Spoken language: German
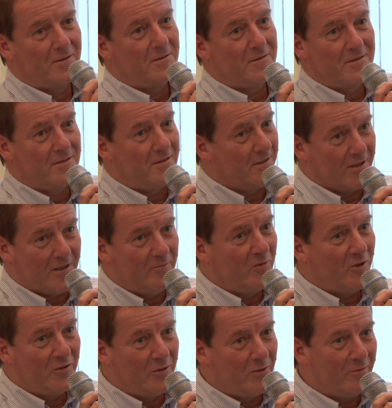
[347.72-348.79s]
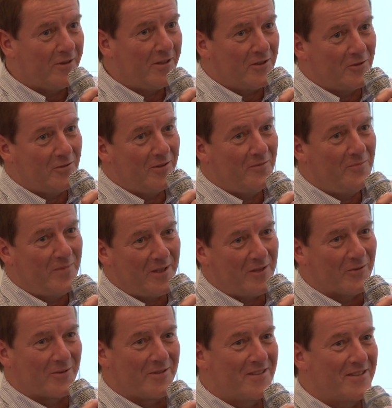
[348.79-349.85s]
Sie haben noch eine Überraschung in
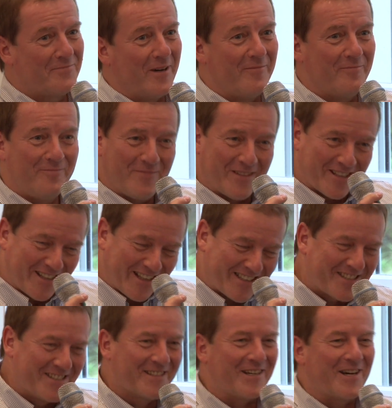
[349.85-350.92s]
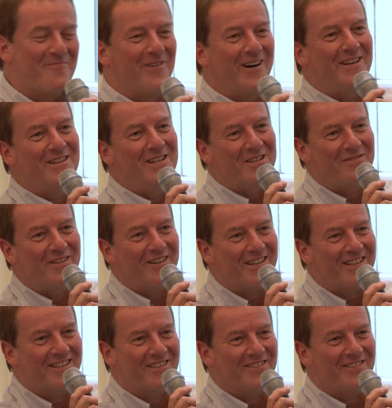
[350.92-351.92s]
petto, die Sie beim, bei den ersten drei Mal Dann ist es Ihnen also